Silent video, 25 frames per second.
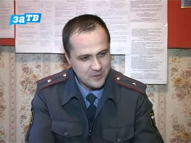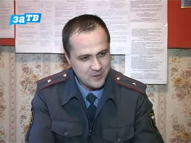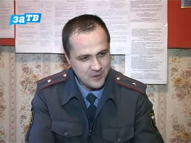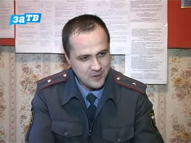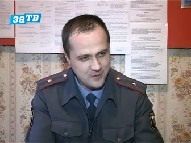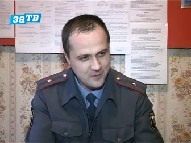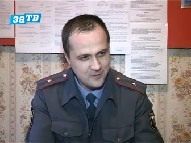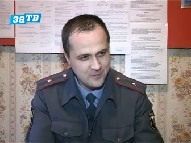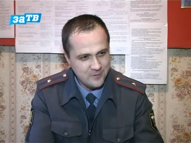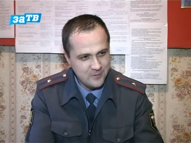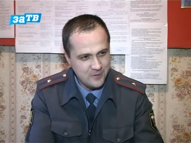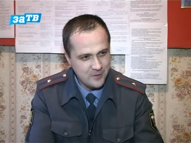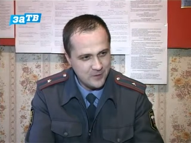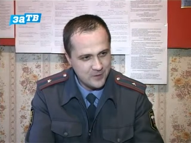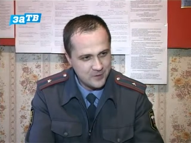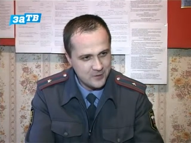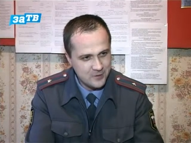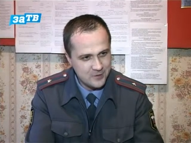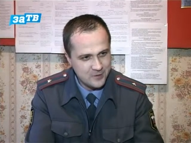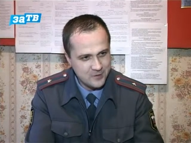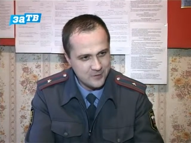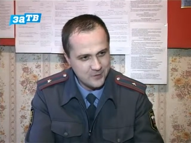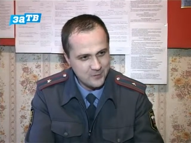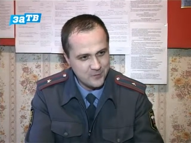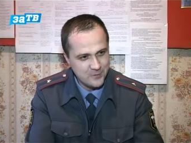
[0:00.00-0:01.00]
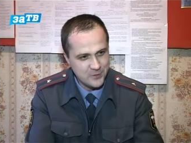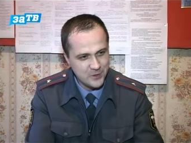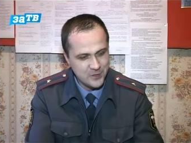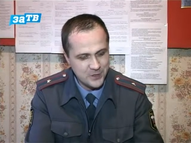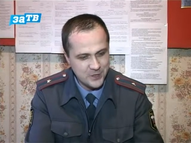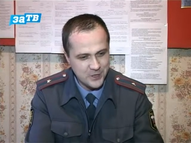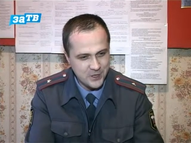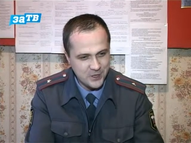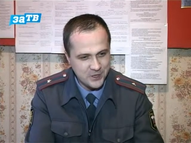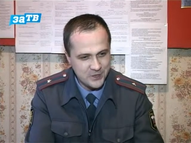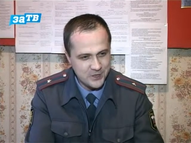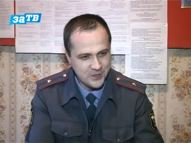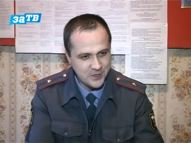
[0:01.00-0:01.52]
данному факту
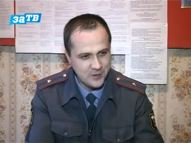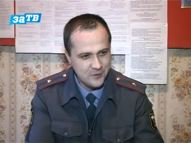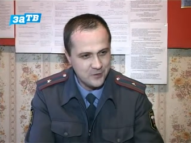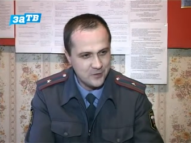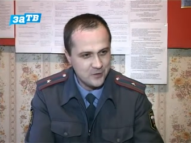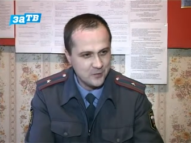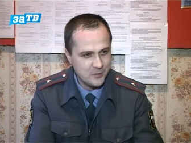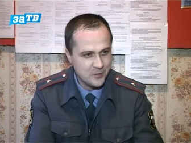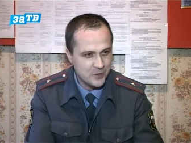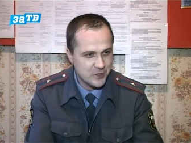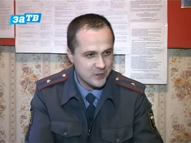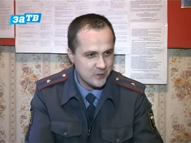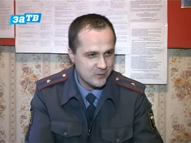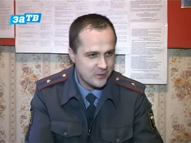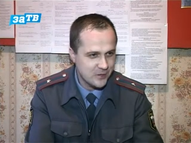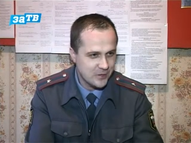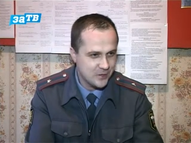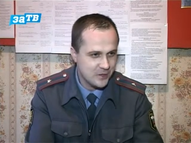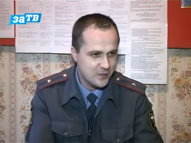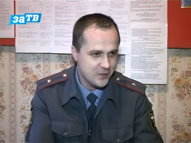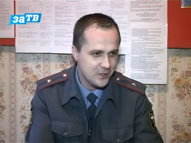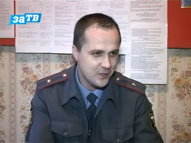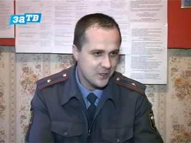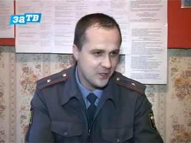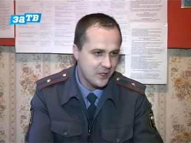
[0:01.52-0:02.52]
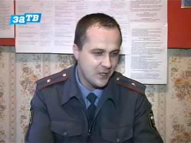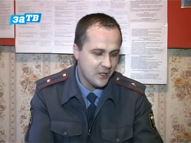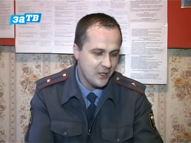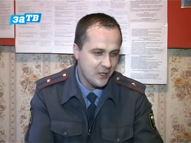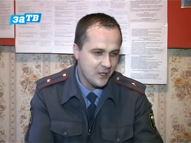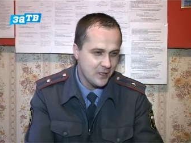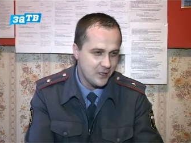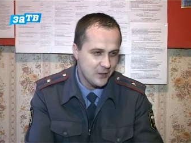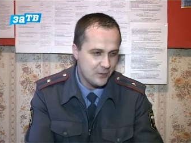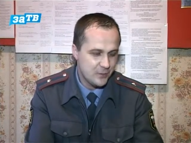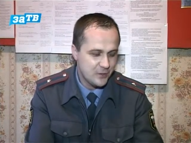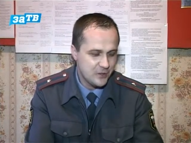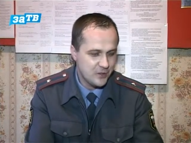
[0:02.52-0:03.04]
причастны люди, проживающие
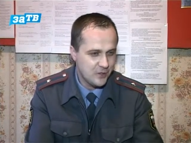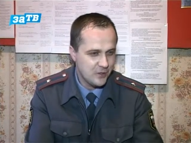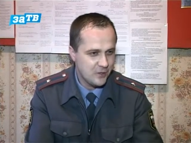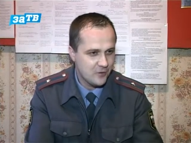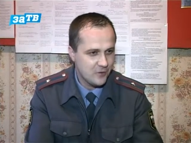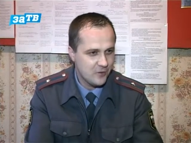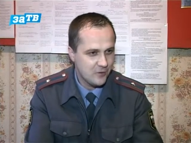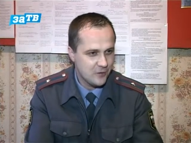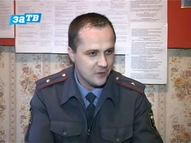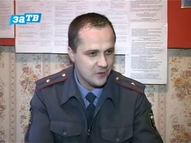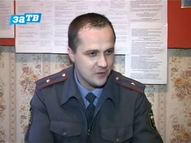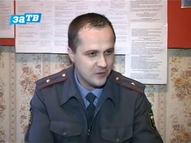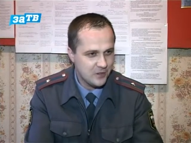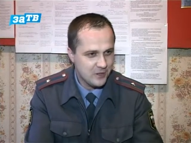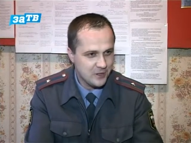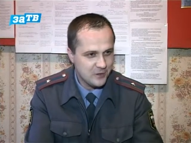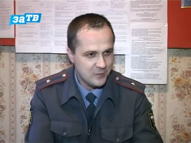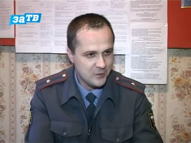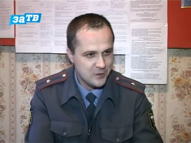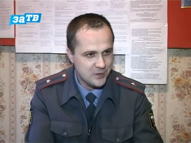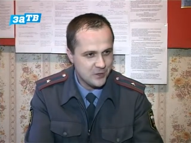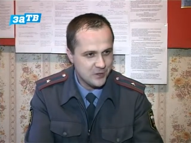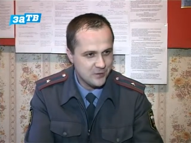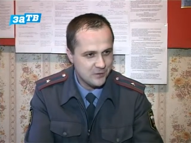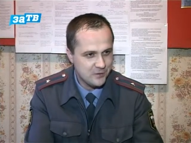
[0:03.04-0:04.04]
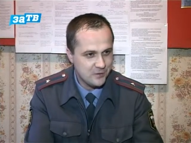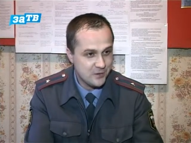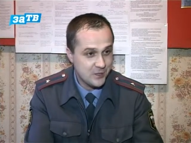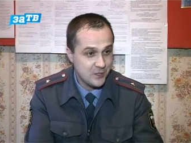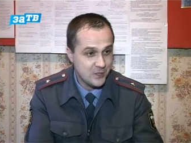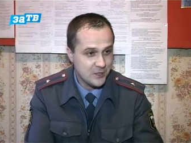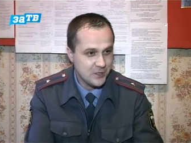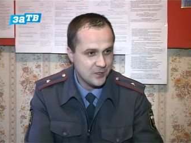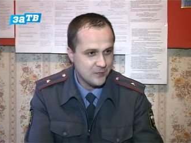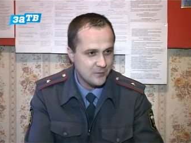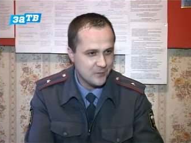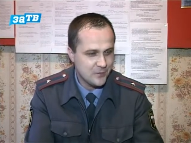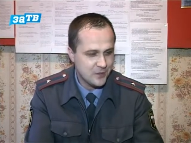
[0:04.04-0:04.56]
неподалеку от кладбища в
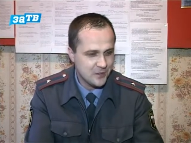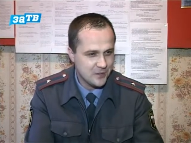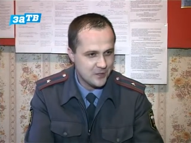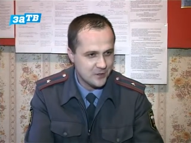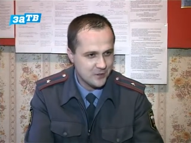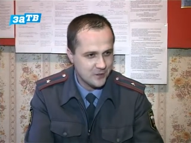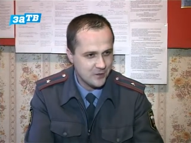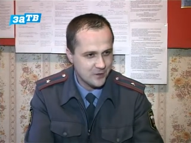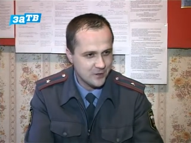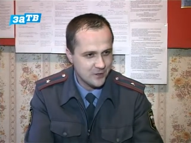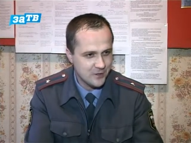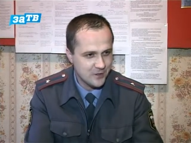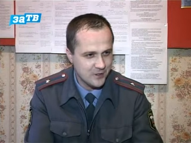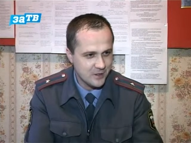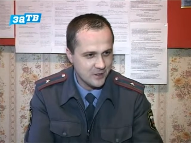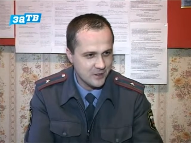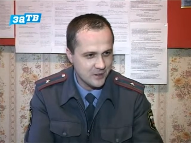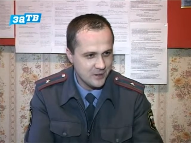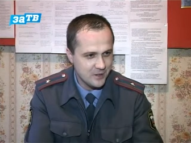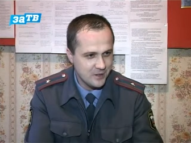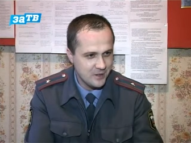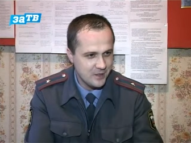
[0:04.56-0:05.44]
дачном поселке.